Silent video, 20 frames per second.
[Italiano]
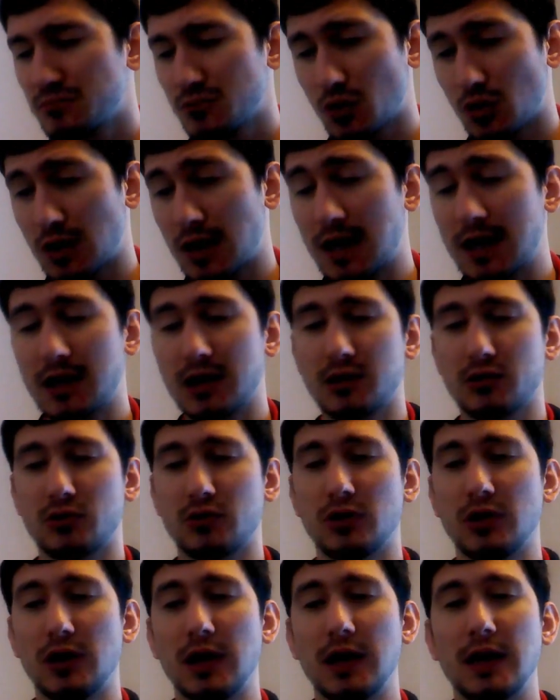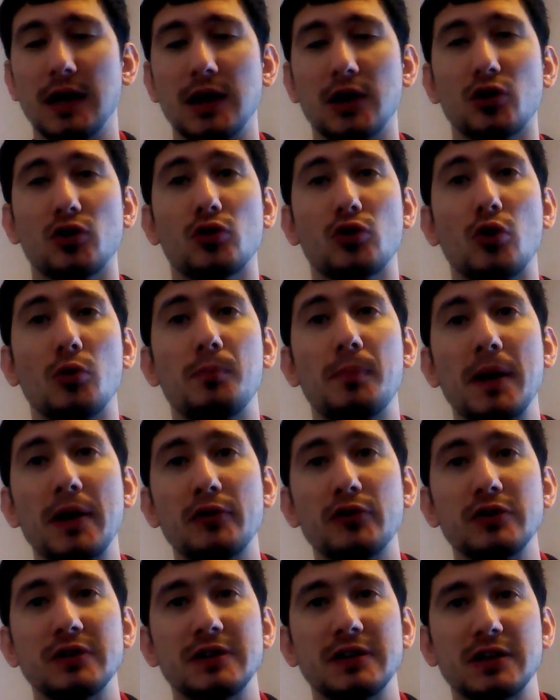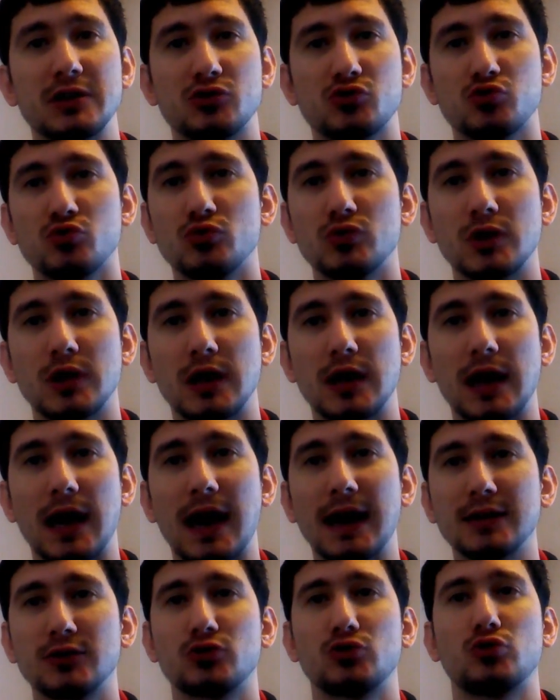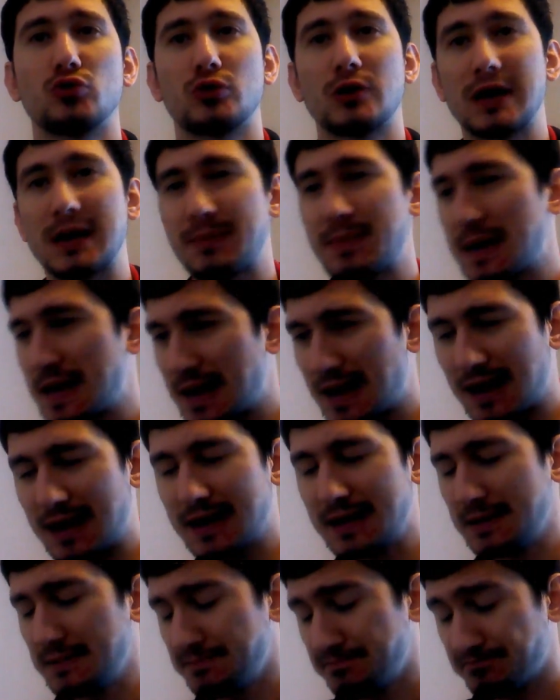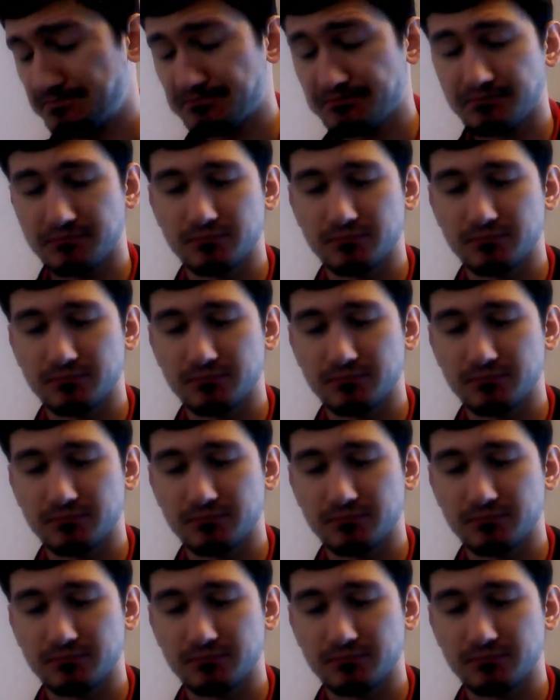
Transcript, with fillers: non erano colpevoli di nessun atto criminale